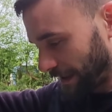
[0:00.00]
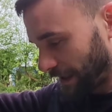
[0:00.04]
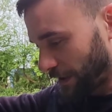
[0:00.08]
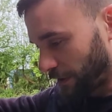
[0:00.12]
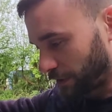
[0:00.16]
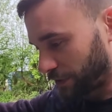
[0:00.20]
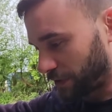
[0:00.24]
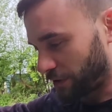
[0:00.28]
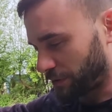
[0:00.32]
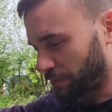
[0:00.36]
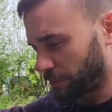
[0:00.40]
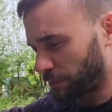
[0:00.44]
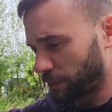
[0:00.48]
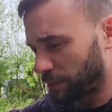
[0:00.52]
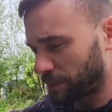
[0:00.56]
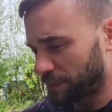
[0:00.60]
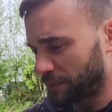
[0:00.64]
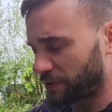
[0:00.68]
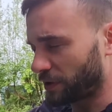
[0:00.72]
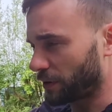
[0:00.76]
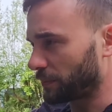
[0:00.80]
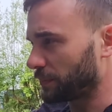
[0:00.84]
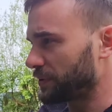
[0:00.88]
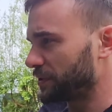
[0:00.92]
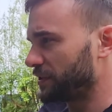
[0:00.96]
Chociaż mógłbym
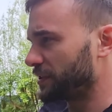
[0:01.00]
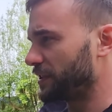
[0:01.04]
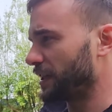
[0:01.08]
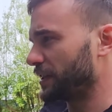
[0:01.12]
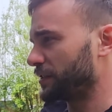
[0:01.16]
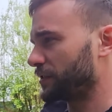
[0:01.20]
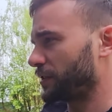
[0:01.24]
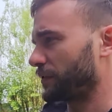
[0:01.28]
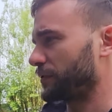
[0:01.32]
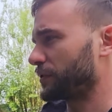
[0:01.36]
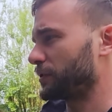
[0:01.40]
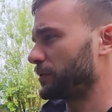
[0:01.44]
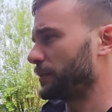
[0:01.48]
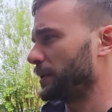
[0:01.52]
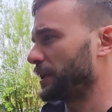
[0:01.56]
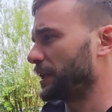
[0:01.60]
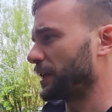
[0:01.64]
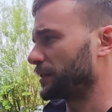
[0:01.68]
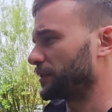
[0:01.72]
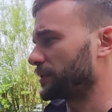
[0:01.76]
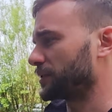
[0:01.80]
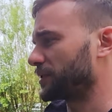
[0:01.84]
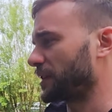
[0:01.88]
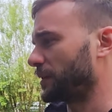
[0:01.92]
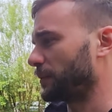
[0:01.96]
zrobić zdjęcie w sumie
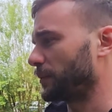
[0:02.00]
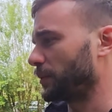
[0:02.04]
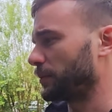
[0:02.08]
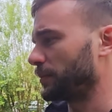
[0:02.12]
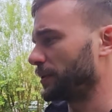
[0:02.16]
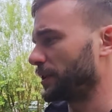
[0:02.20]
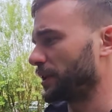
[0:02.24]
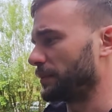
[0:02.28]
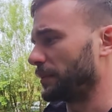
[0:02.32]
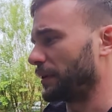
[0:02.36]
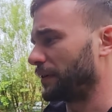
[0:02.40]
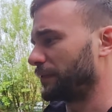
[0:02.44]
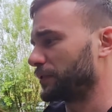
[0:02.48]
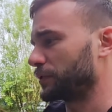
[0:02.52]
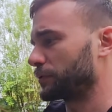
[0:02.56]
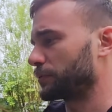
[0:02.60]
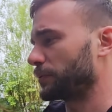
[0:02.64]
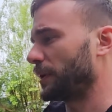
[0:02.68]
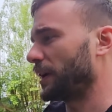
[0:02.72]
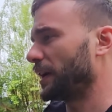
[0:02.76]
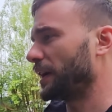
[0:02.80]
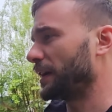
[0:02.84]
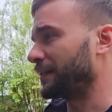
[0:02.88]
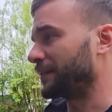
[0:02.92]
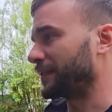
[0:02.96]
na to samo by chyba
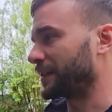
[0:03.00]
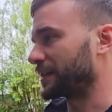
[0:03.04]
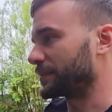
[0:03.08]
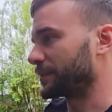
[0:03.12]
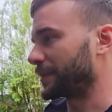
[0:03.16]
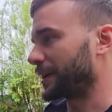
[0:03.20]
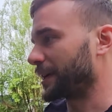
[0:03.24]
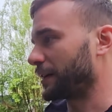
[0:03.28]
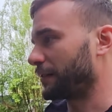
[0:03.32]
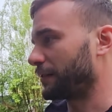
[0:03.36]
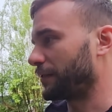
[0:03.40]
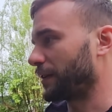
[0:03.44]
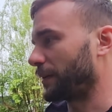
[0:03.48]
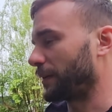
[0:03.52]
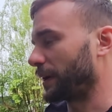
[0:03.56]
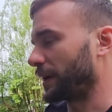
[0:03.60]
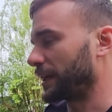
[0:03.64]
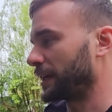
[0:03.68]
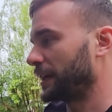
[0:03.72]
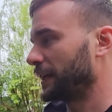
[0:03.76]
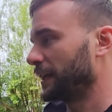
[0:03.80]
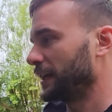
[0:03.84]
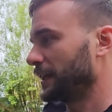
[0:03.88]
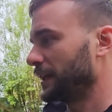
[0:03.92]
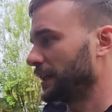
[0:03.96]
wyszło, ale wezmę
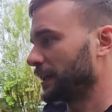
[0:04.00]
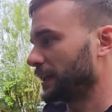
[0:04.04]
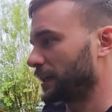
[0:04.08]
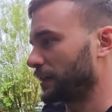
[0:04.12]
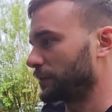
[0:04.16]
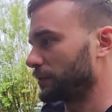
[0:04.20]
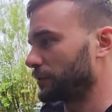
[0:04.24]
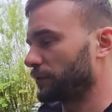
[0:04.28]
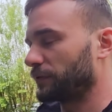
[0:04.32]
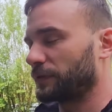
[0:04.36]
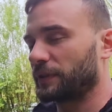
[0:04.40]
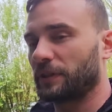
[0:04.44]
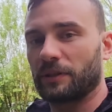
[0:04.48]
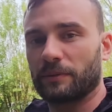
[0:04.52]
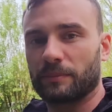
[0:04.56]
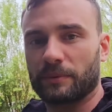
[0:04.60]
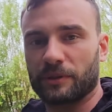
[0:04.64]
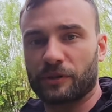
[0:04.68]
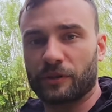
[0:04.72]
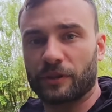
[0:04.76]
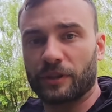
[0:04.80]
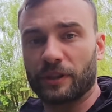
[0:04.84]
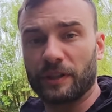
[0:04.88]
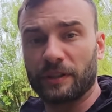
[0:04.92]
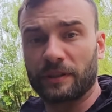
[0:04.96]
kawałek kantówki i
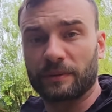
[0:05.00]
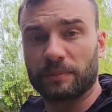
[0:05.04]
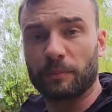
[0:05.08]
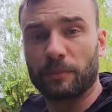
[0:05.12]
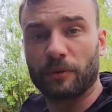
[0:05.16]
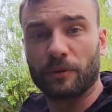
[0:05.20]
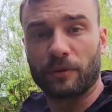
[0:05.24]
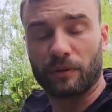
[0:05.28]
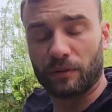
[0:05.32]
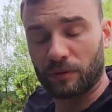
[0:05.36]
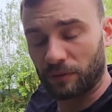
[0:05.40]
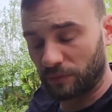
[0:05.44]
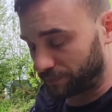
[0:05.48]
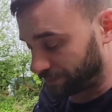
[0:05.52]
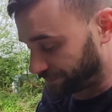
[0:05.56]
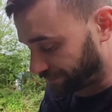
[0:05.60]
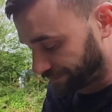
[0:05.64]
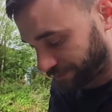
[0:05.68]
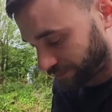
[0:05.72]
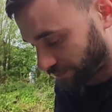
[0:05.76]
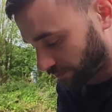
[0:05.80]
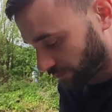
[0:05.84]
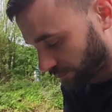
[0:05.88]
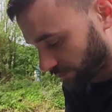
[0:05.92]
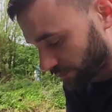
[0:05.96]
będzie git, bo...
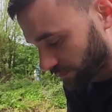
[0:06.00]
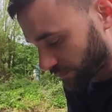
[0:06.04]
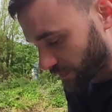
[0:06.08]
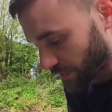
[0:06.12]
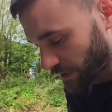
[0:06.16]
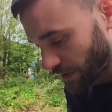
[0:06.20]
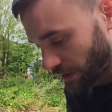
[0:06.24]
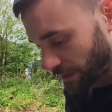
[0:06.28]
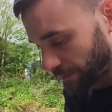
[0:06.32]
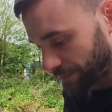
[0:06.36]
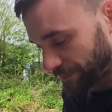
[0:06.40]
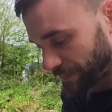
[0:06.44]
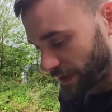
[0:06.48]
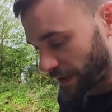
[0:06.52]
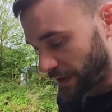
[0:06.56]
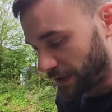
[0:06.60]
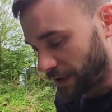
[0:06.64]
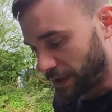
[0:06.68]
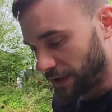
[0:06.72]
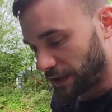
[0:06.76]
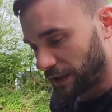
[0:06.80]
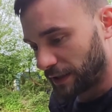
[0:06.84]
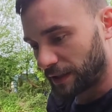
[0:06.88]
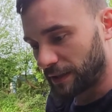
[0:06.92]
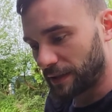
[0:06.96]

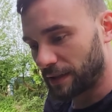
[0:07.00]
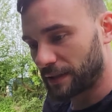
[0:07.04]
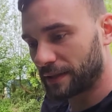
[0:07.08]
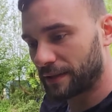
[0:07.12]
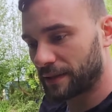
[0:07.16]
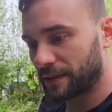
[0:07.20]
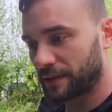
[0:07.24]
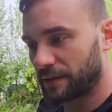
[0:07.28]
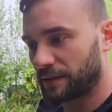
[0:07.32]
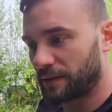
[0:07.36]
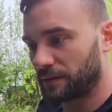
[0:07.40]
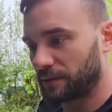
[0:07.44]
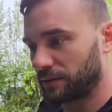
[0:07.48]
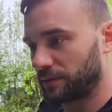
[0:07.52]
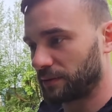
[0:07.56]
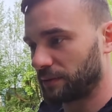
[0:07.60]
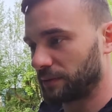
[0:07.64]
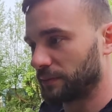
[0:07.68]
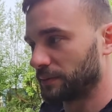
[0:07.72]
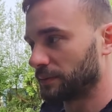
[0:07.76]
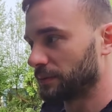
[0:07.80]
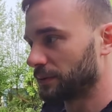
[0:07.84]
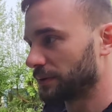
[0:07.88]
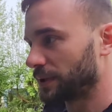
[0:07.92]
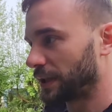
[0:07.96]

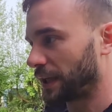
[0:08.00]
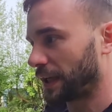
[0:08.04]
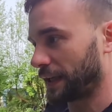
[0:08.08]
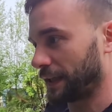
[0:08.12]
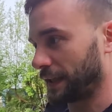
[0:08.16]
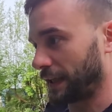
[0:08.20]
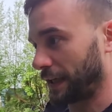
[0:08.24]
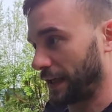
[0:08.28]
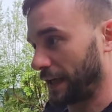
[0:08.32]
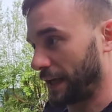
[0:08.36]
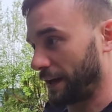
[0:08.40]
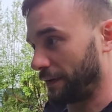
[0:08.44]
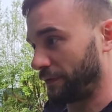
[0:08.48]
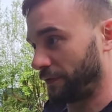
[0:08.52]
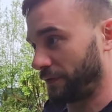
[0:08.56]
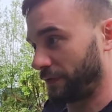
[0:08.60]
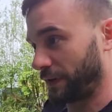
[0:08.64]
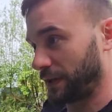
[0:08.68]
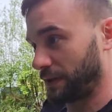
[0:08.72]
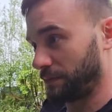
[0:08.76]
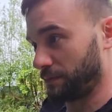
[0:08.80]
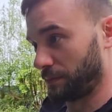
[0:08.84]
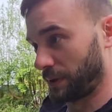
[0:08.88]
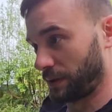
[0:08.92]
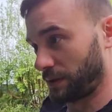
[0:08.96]
Yy, can I have
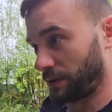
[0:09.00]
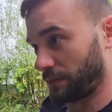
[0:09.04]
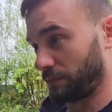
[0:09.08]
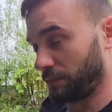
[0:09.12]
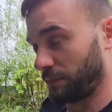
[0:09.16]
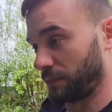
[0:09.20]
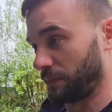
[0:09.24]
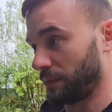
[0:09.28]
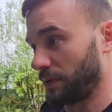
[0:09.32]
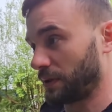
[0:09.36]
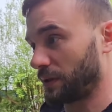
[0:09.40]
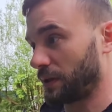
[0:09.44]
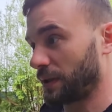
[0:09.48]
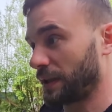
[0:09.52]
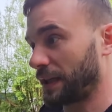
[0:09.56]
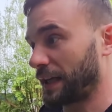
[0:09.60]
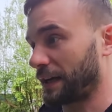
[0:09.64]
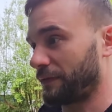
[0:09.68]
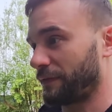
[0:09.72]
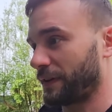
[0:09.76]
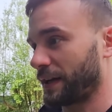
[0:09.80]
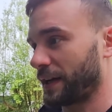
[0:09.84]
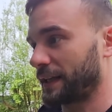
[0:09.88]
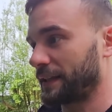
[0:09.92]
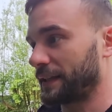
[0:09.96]
yy,
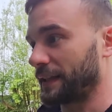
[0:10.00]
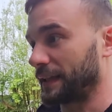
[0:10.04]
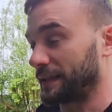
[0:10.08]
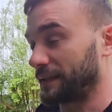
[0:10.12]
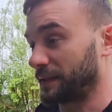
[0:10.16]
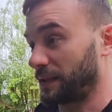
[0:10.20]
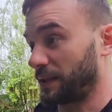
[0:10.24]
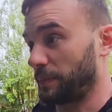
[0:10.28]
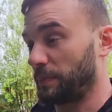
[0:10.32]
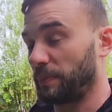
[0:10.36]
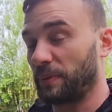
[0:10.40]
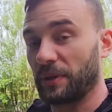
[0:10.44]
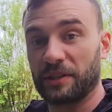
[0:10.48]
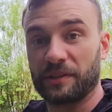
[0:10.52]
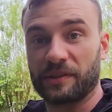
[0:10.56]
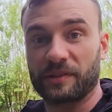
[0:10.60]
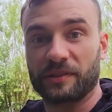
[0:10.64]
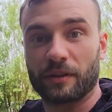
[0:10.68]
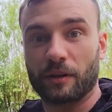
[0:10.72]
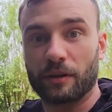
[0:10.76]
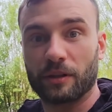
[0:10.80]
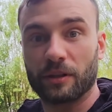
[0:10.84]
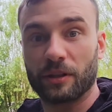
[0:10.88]
kawałek deski, please?